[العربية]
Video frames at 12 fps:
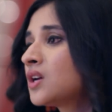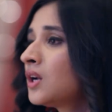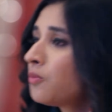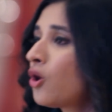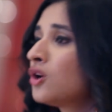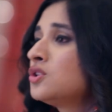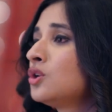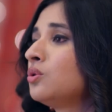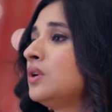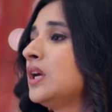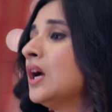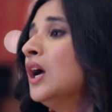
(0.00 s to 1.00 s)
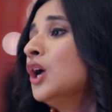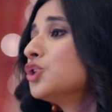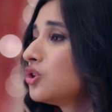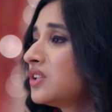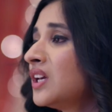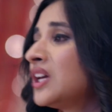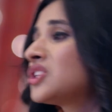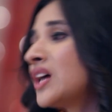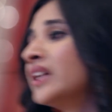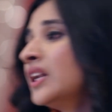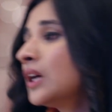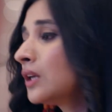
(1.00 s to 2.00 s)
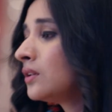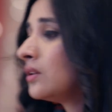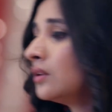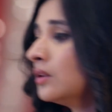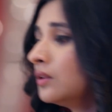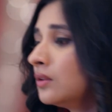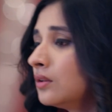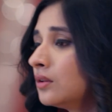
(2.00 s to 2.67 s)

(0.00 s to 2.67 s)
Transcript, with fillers: مهم فوت لجوا لانه حياه اختي